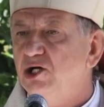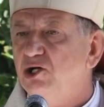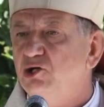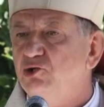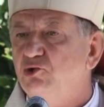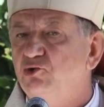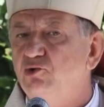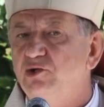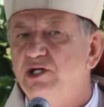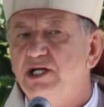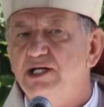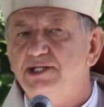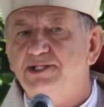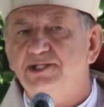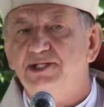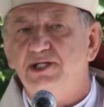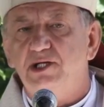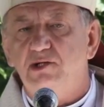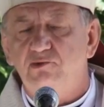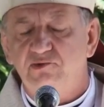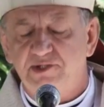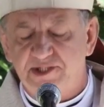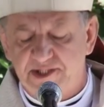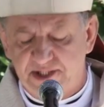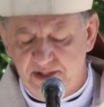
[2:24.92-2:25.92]
które
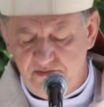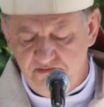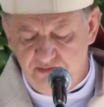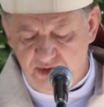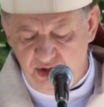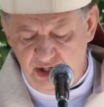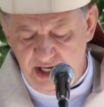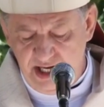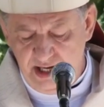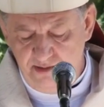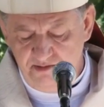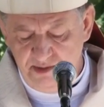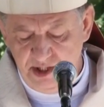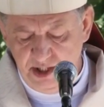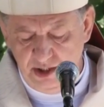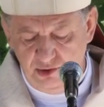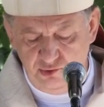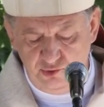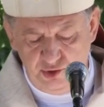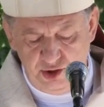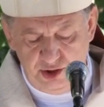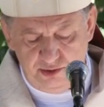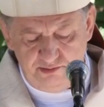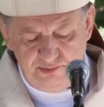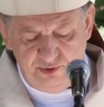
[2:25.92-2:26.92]
są symbolami
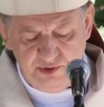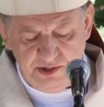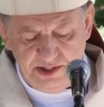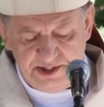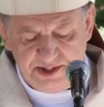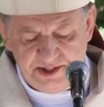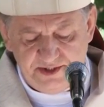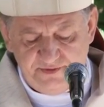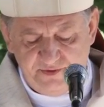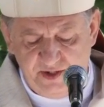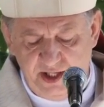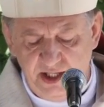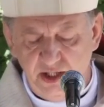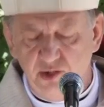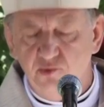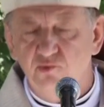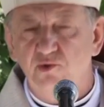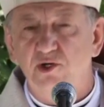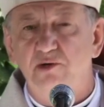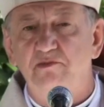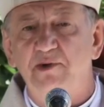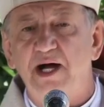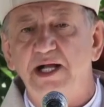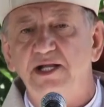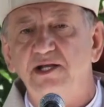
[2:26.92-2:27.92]
ludobójstwa i
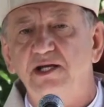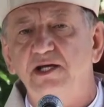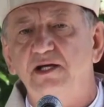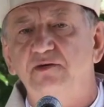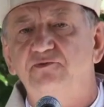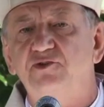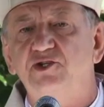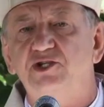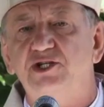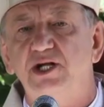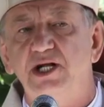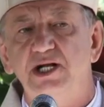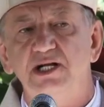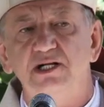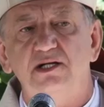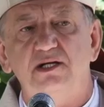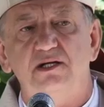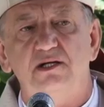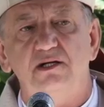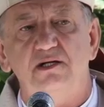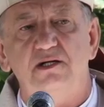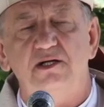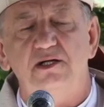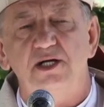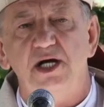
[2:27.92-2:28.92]
łamania
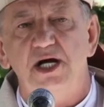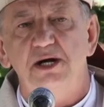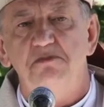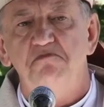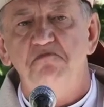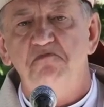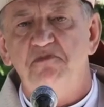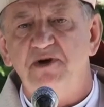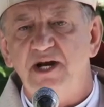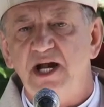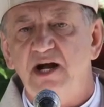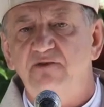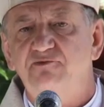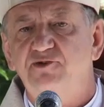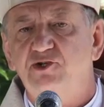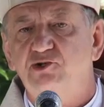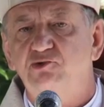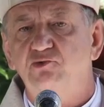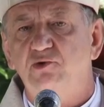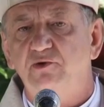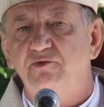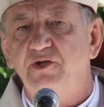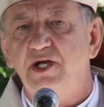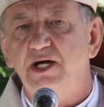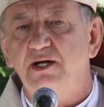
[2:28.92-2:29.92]
wszelkich praw
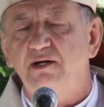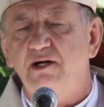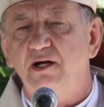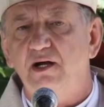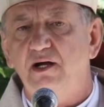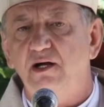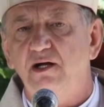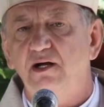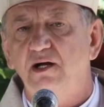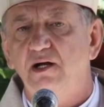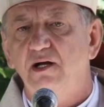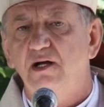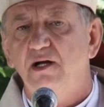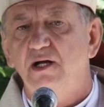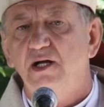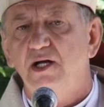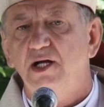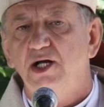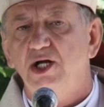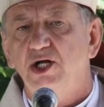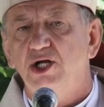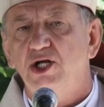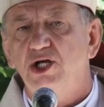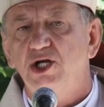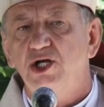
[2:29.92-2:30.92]
człowieka
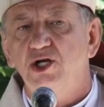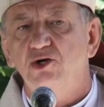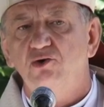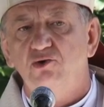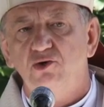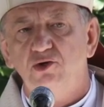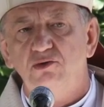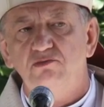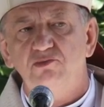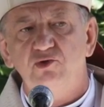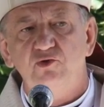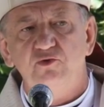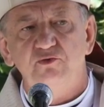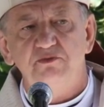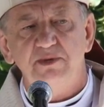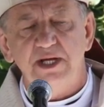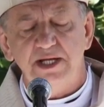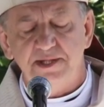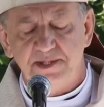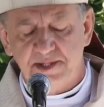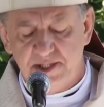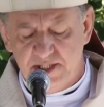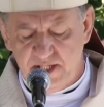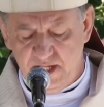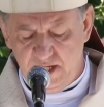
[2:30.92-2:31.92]
i umów
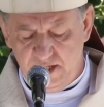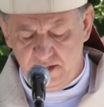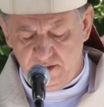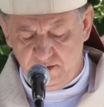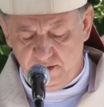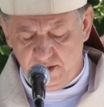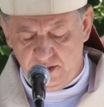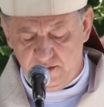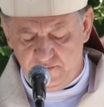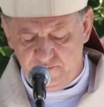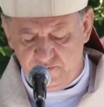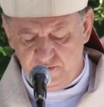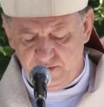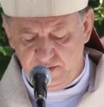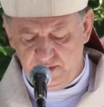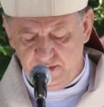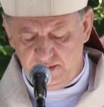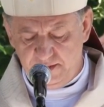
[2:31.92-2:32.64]
międzynarodowych.